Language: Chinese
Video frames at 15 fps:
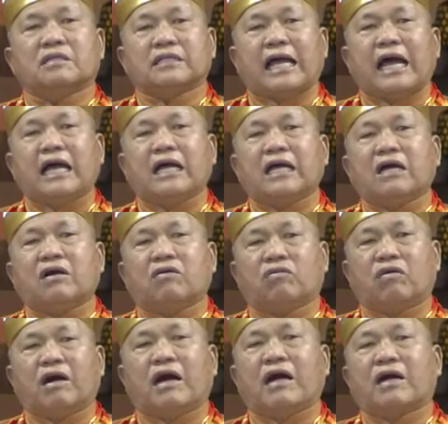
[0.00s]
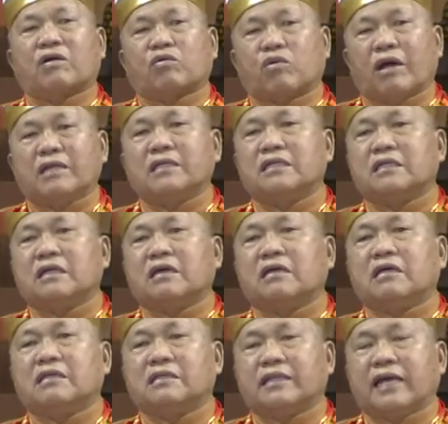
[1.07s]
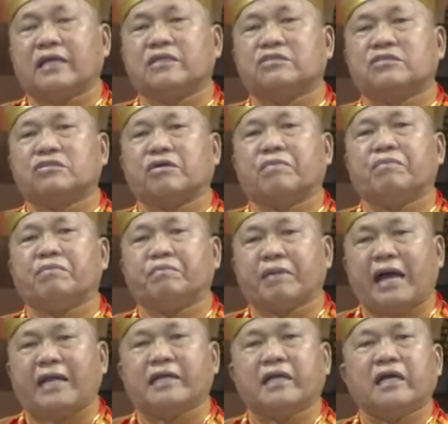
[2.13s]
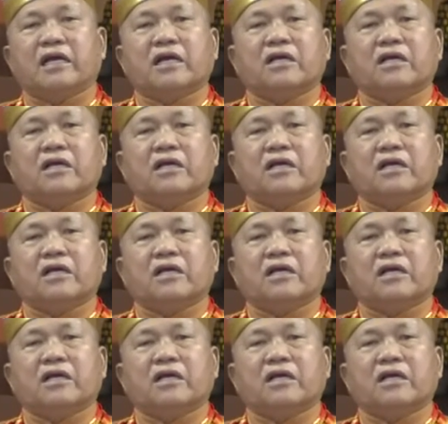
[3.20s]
当法官的来审判